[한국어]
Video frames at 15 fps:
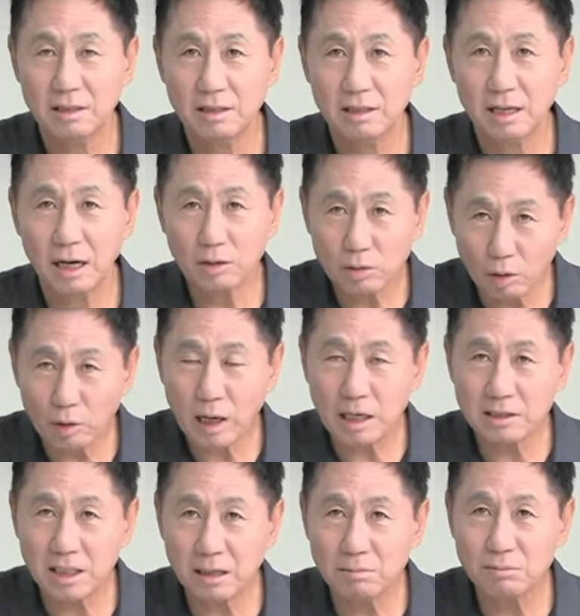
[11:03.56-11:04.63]
아, 더
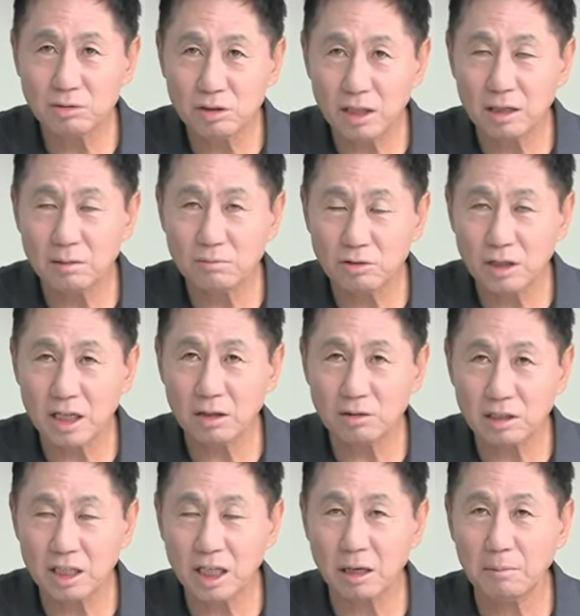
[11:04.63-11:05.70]
황당무계하고
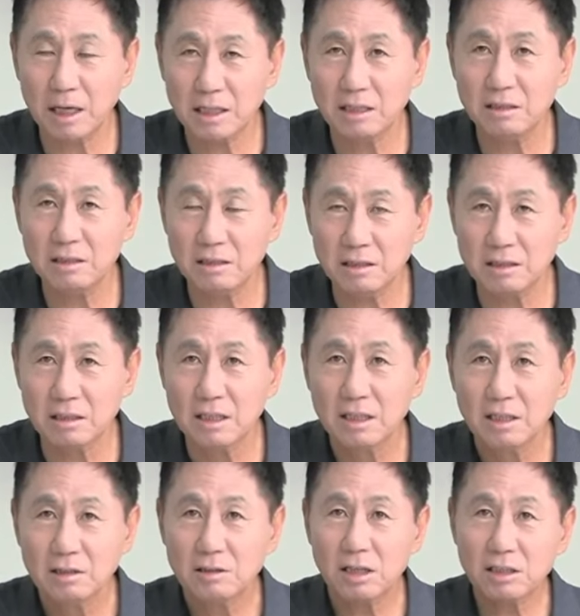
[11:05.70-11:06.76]
기가 막힌 일은
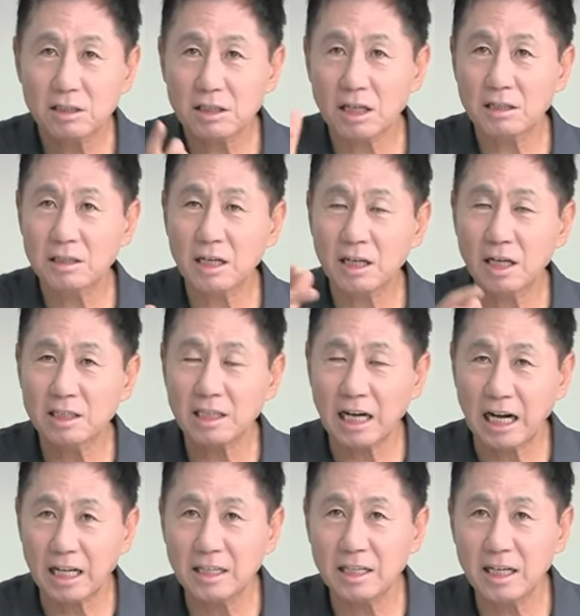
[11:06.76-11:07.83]
택시 타는 데까지
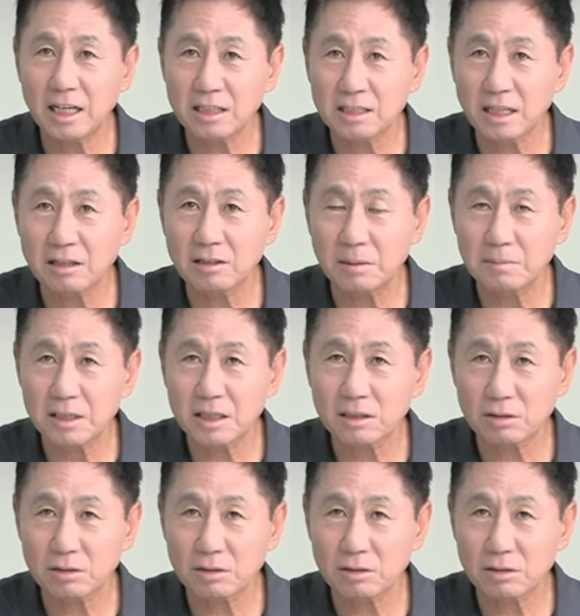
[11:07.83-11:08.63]
안내했다는 겁니까?